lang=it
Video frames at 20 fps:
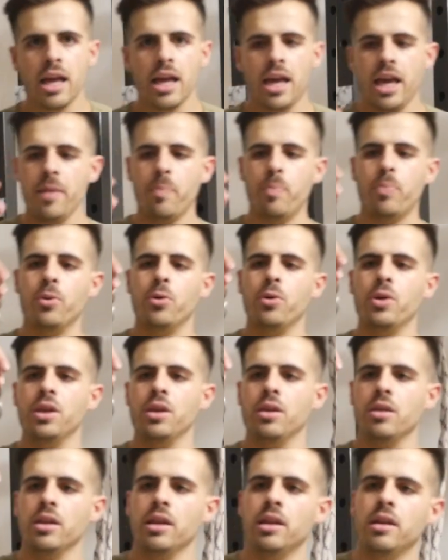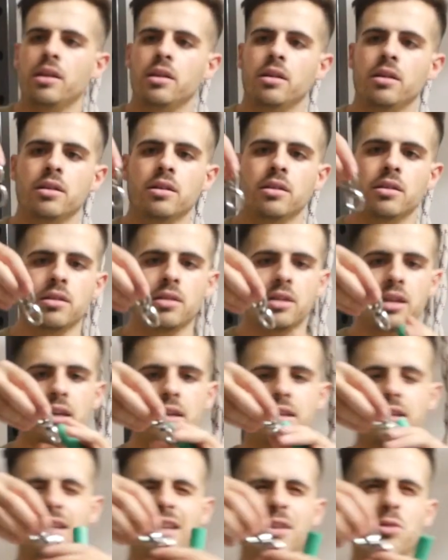e poi
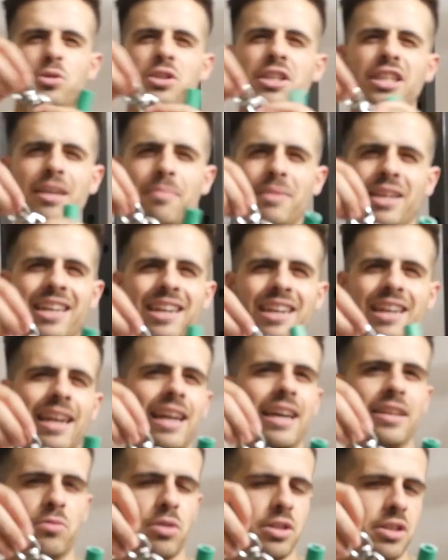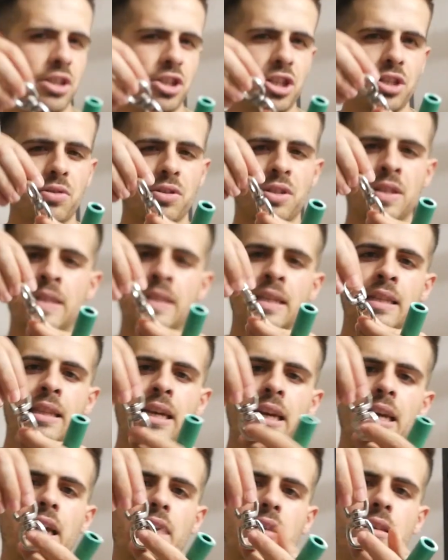il, credo si chiami grilletto a 360
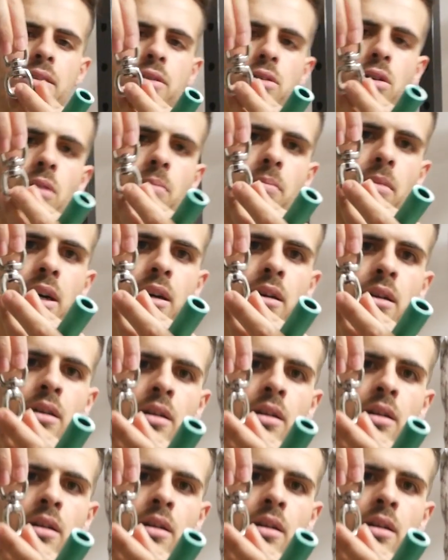gradi, insomma